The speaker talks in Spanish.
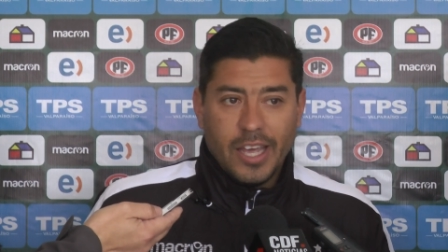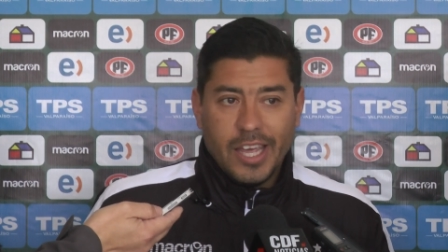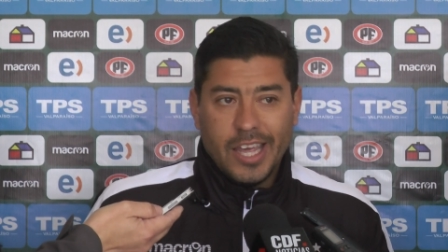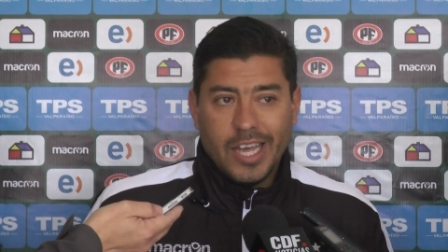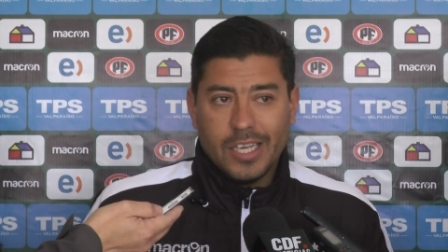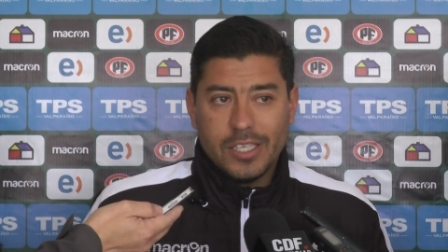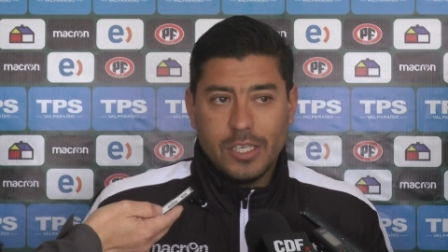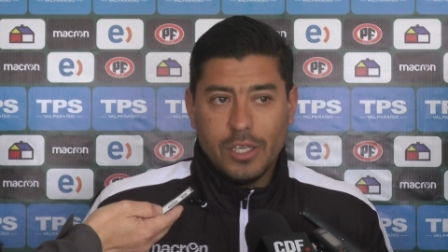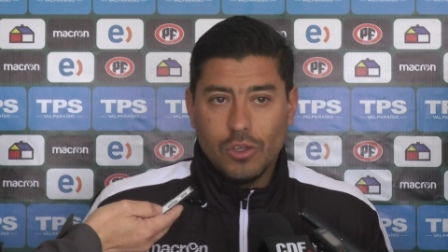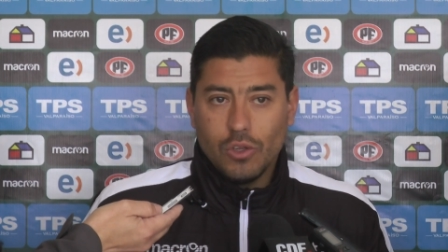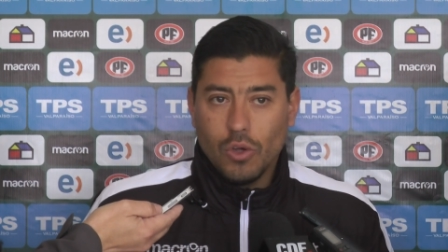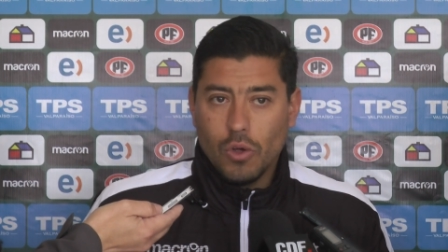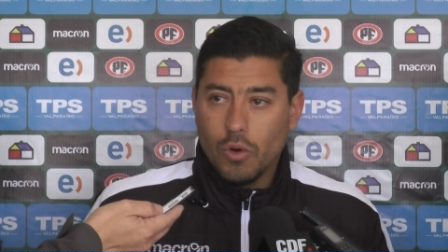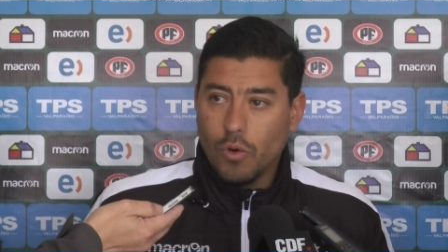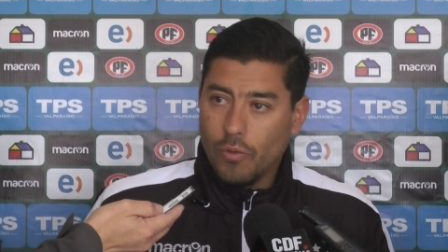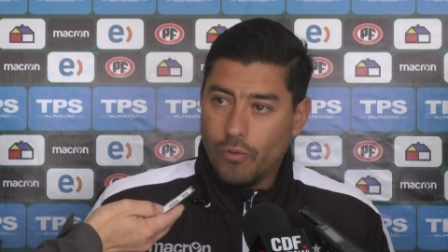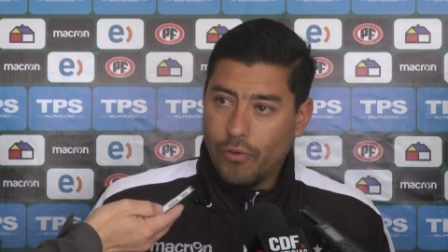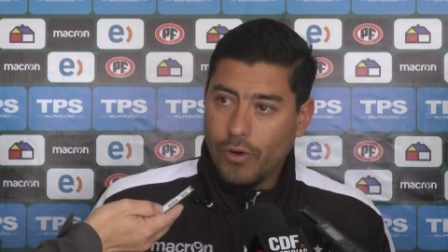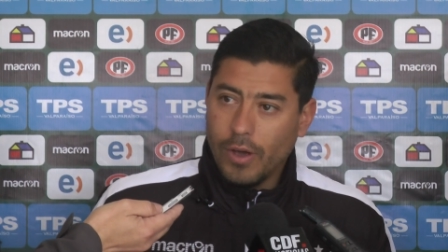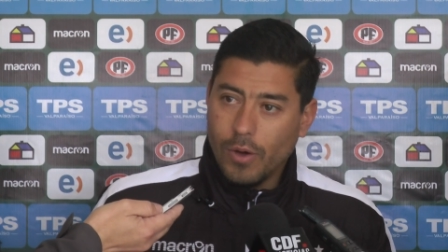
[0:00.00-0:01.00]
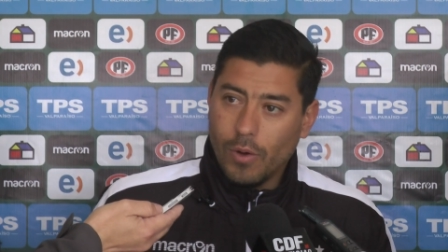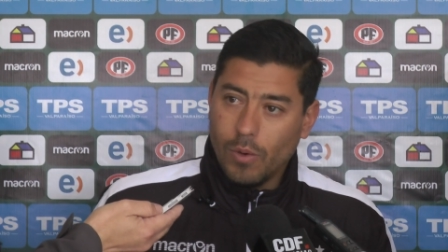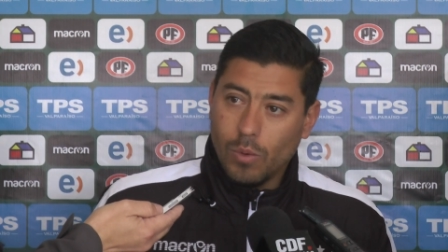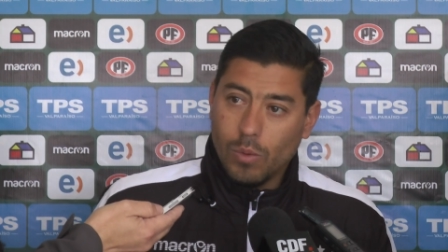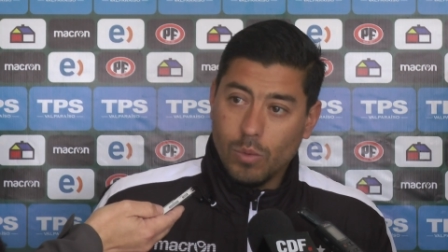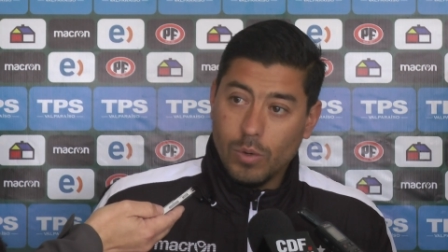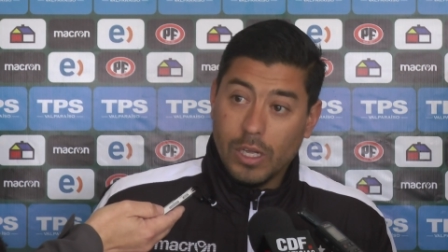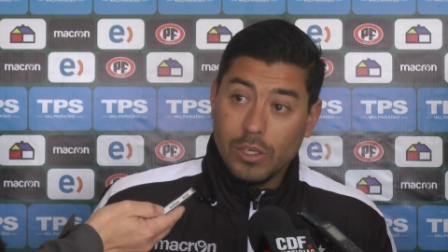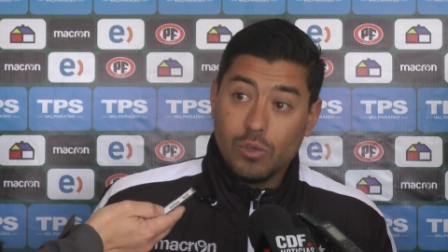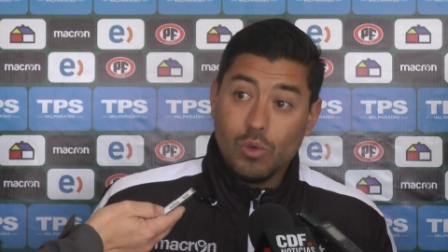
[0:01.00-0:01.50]
y así todo no fue
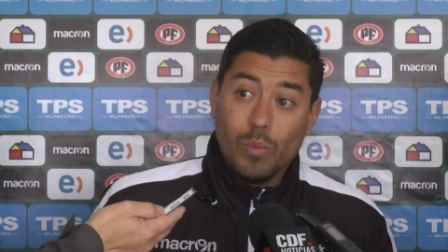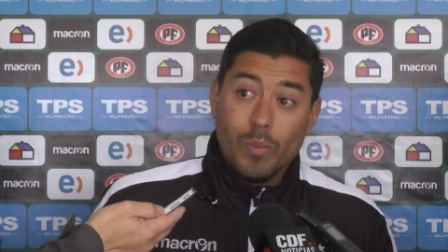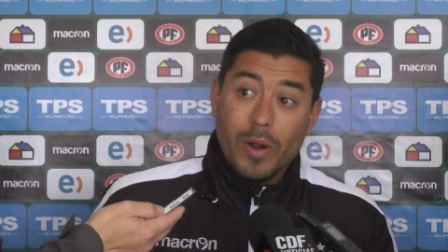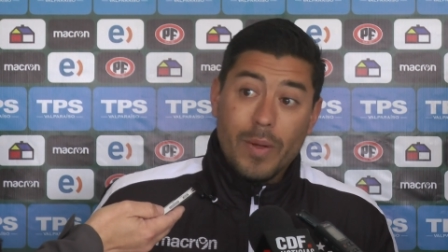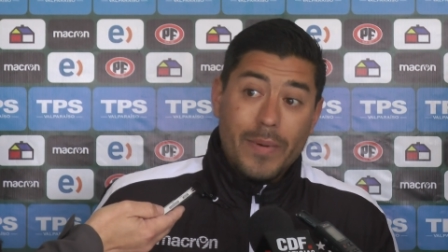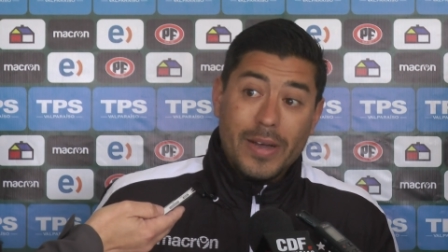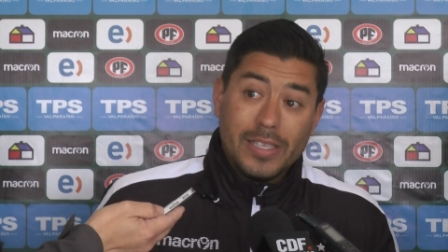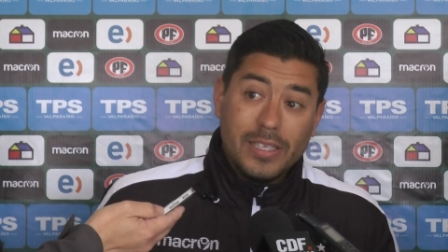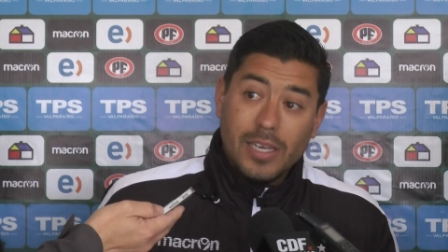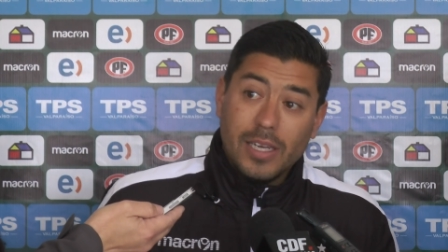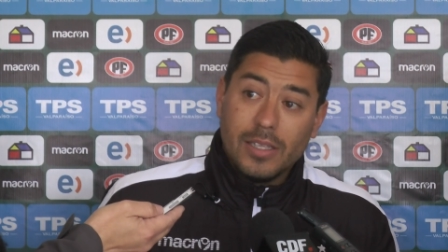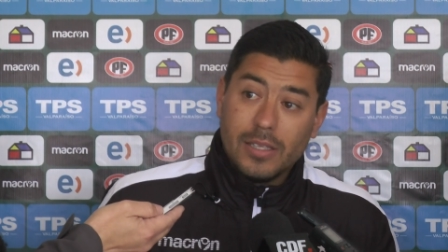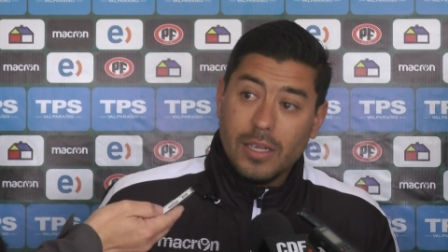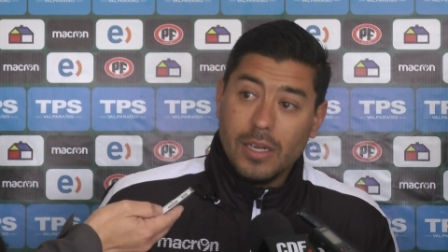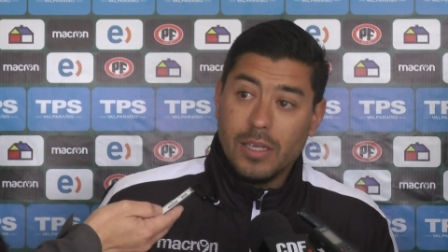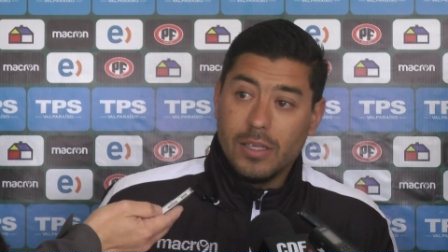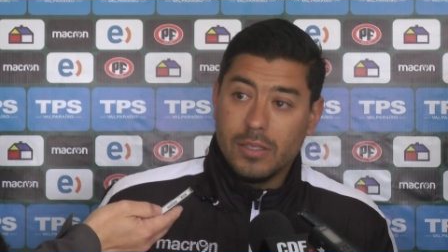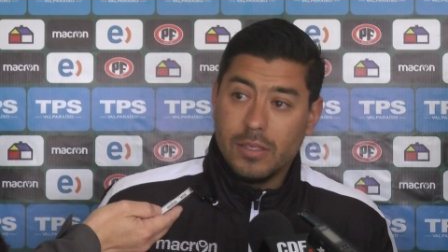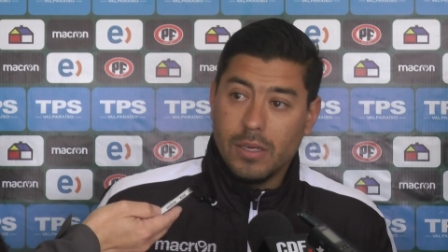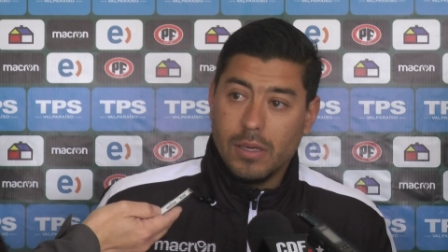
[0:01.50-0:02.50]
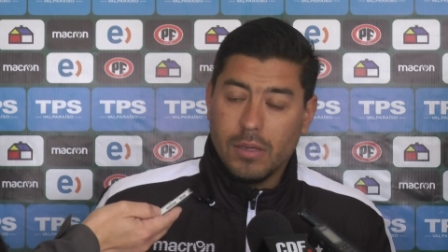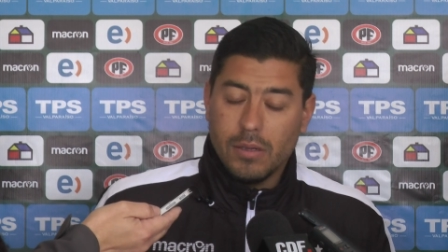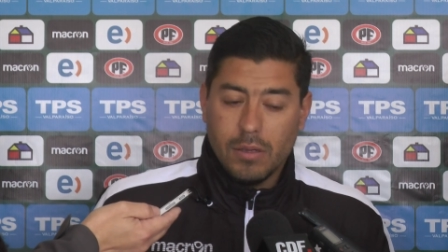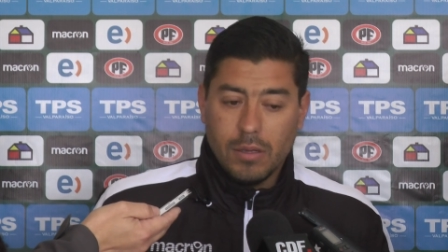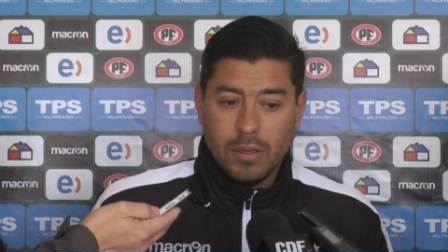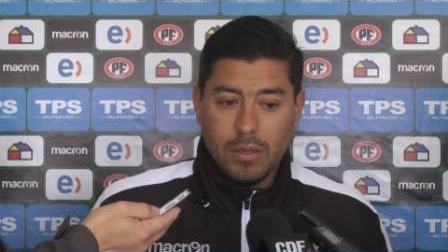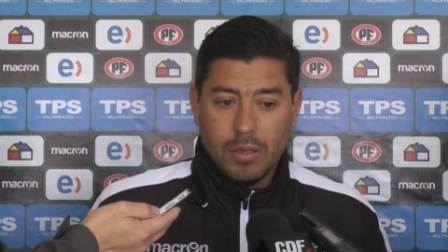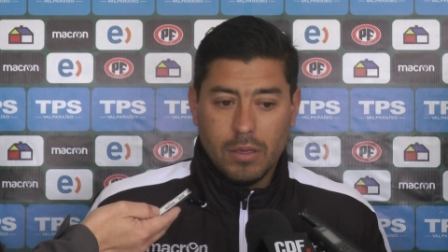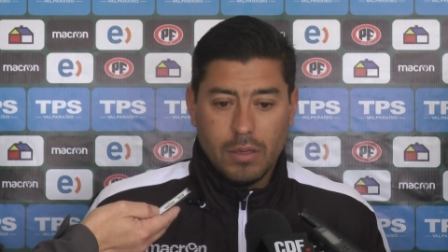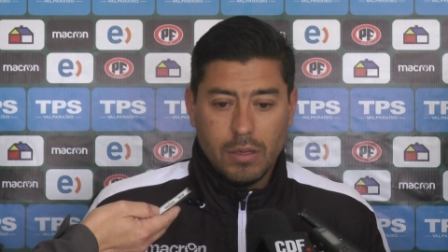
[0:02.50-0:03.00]
una supremacía en tenencia.
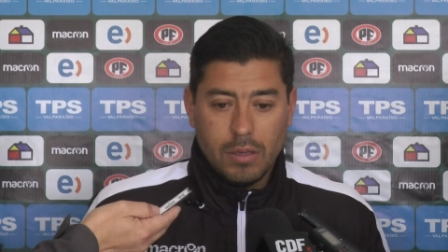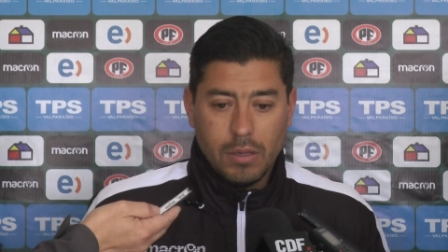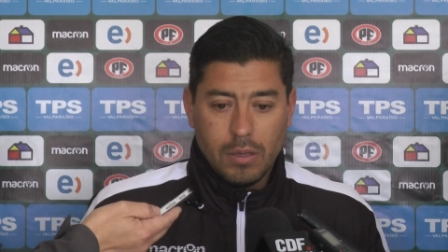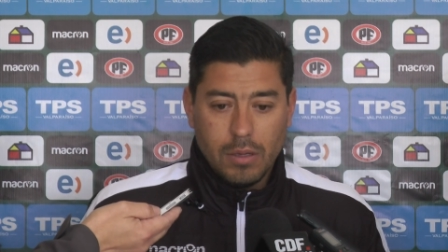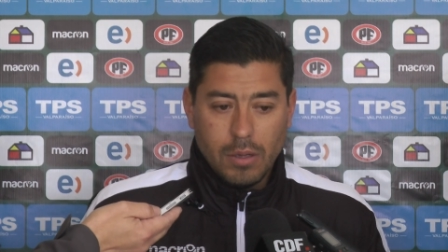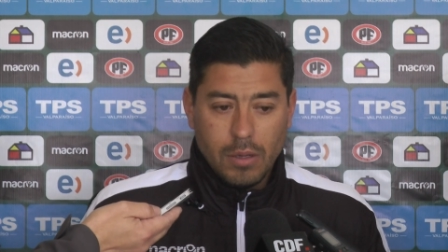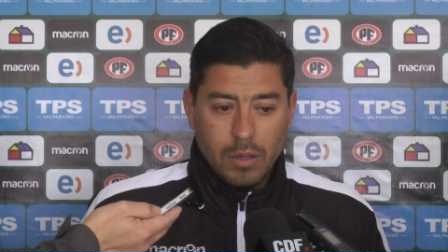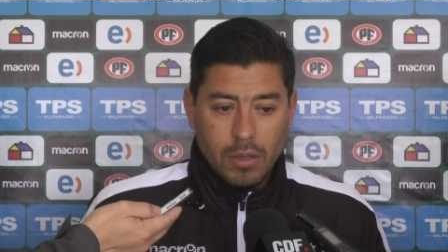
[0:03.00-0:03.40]
Eh,